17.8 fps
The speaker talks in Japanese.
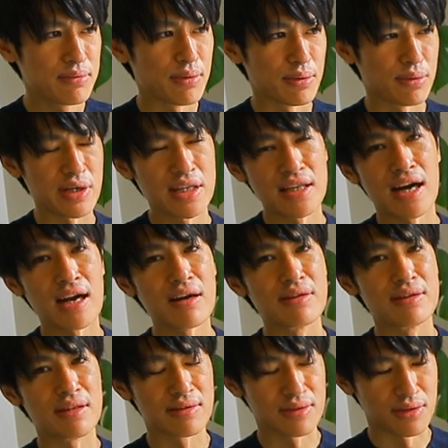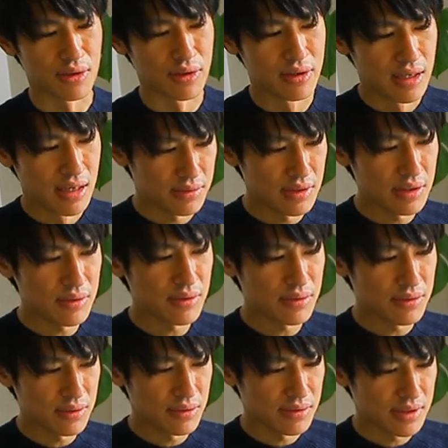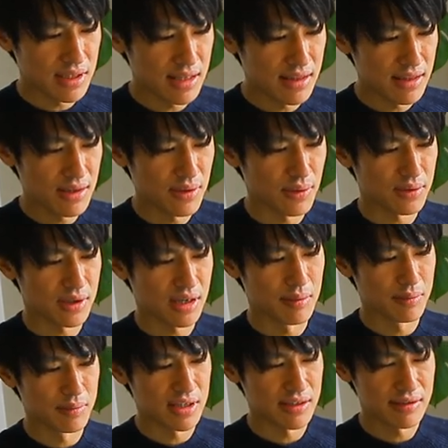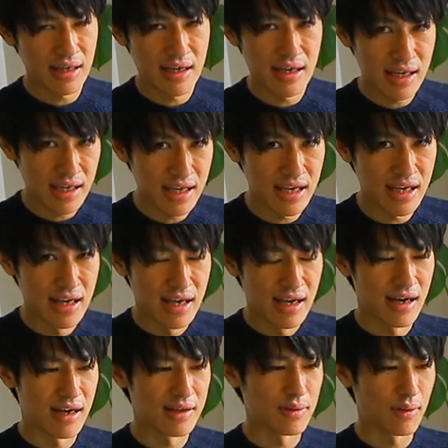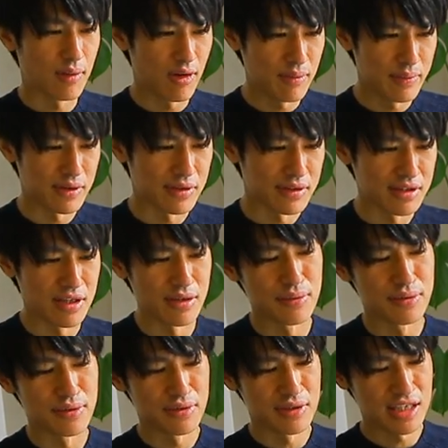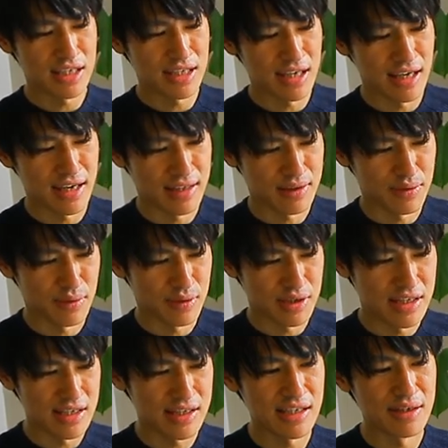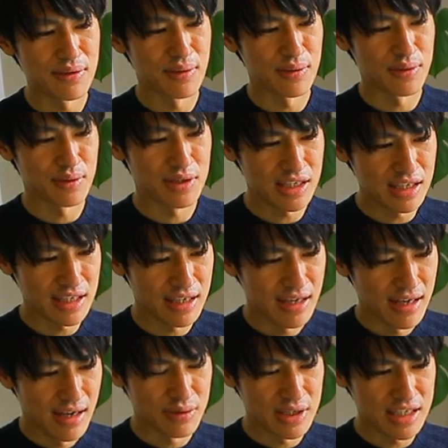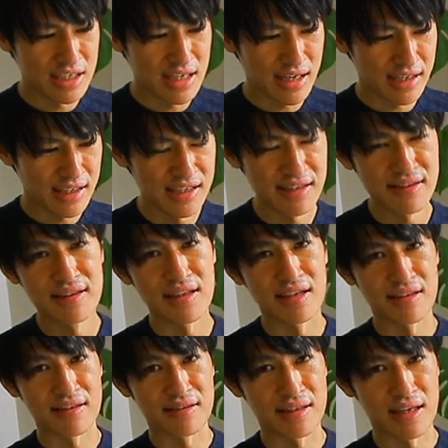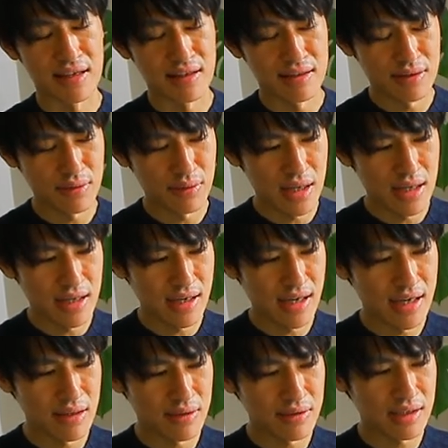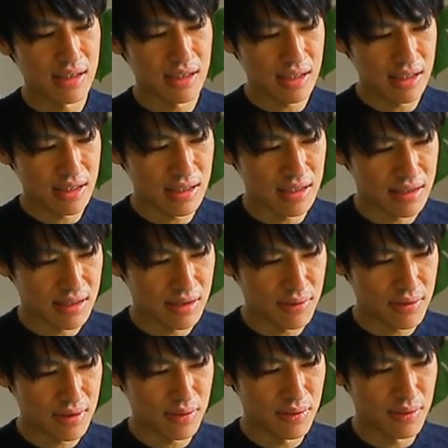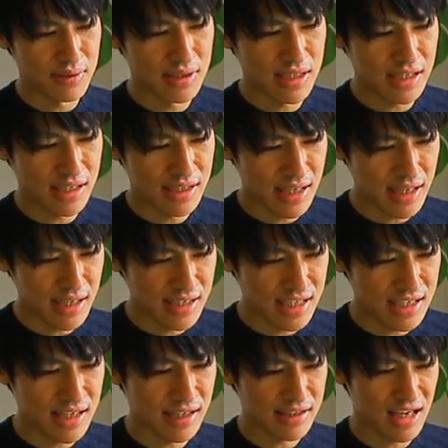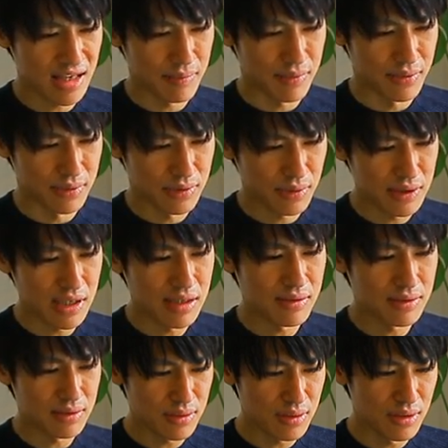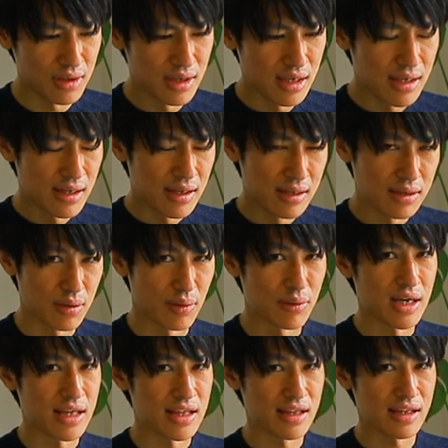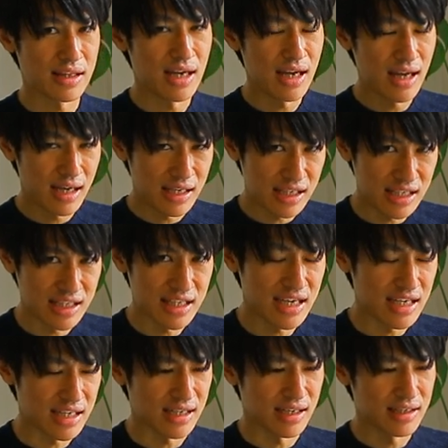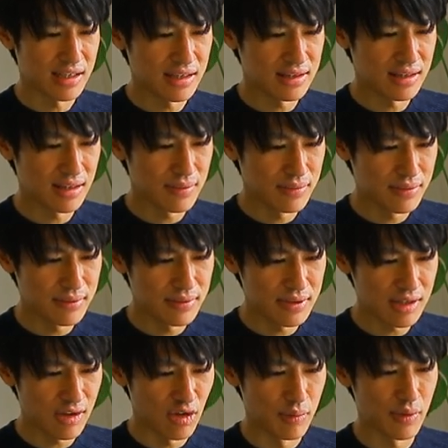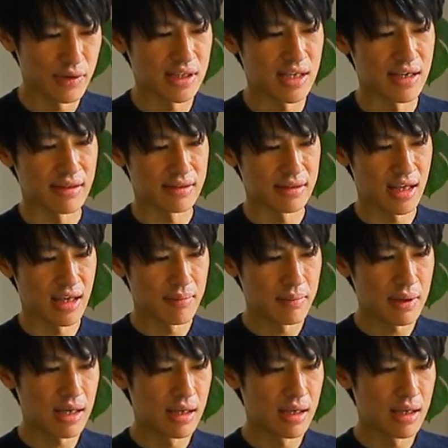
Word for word: プを取りたがるんですよ。それこそ炭治郎とかでさえ、子分っていう風に、言い切るほどにリーダー気質なんですね。と考えた時に、白志向の中でリーダータイプとなると、虎しかいないかなっていう風に思ったんですね。